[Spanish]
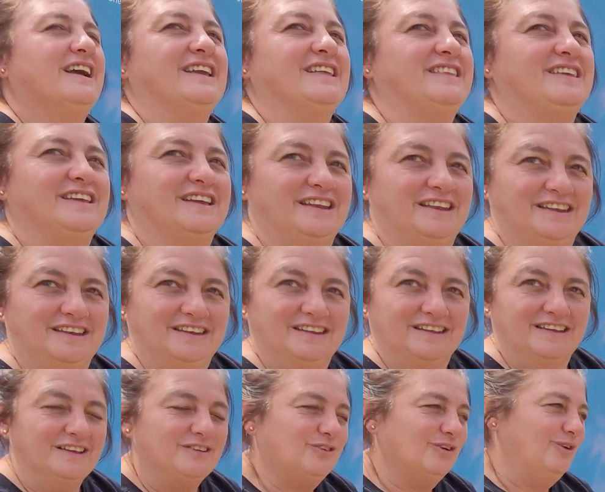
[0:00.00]
que tiene,
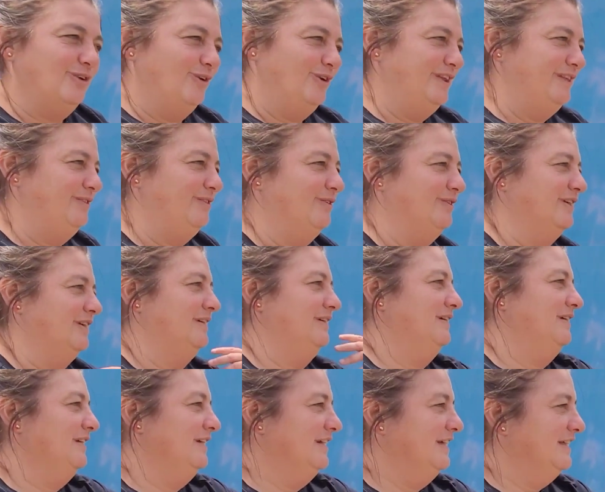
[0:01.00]
eso es lo lindo, que
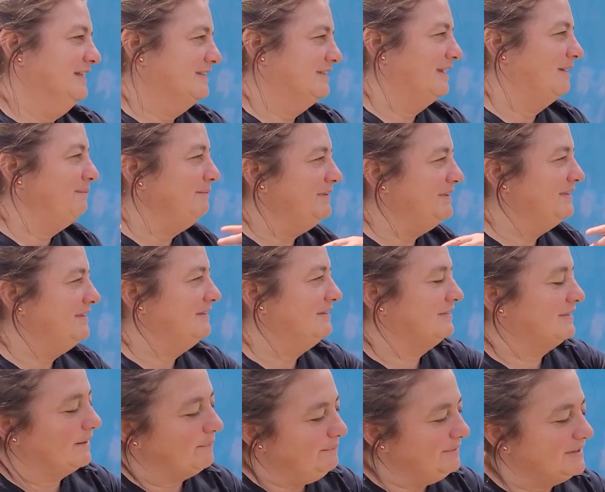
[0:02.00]

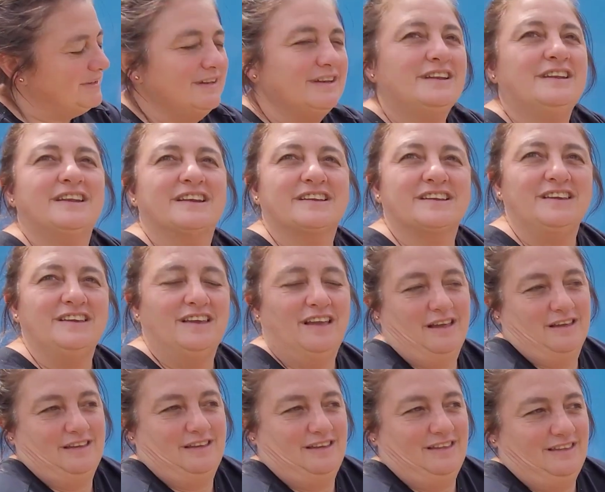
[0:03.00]
transmiten la energía
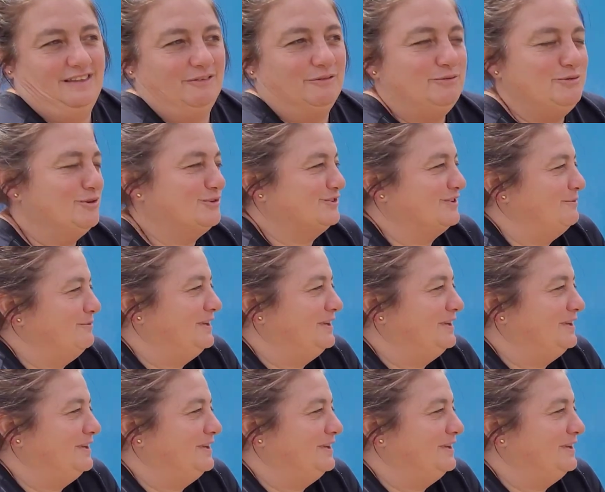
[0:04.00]
y uno se